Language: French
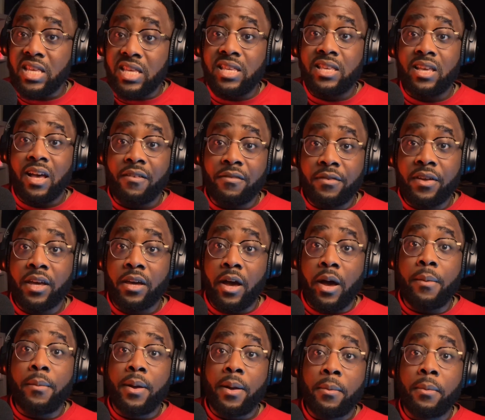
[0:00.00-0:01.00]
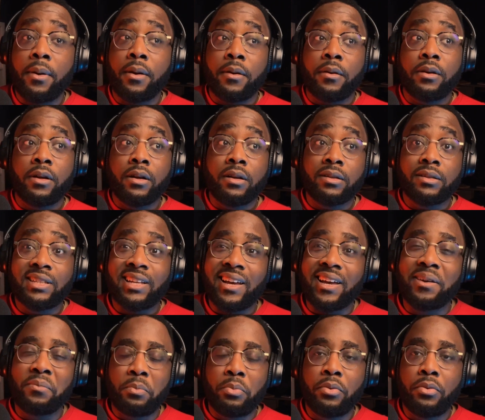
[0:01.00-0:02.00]
il y avait quand même euh,
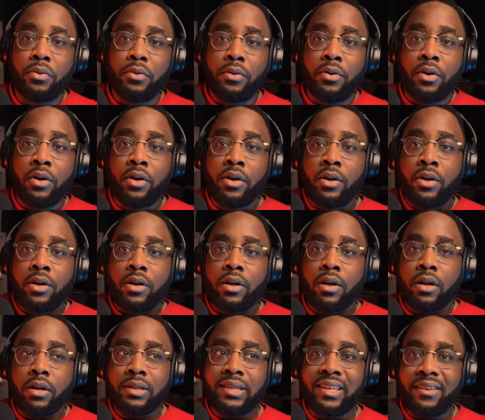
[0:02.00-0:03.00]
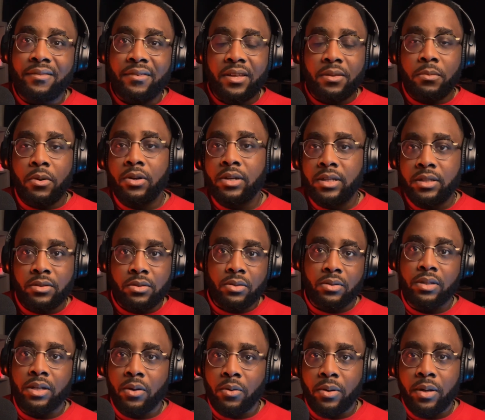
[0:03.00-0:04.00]
très peu euh, d'événements qui
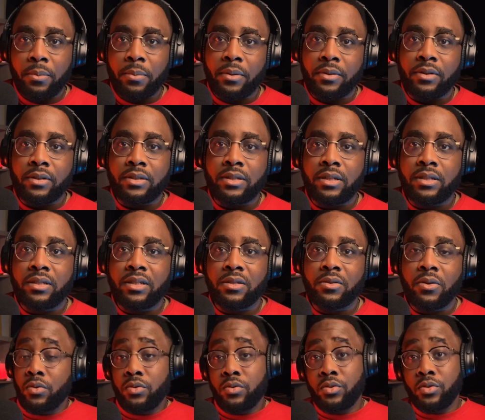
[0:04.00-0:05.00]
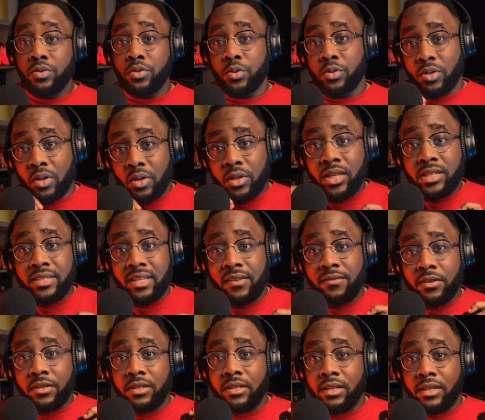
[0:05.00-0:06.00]
sont déroulés pendant cette saison. Tu sens qu'ils
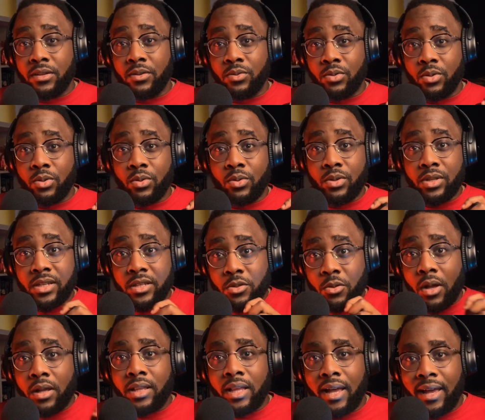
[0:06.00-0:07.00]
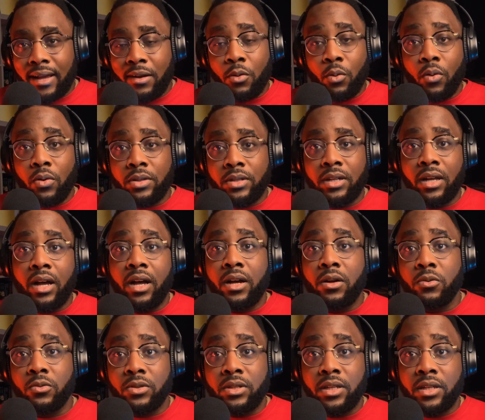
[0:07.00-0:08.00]
avaient une, histoire très courte à
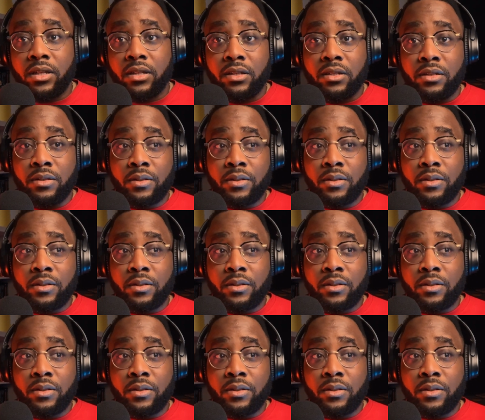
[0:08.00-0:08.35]
raconter. Hein.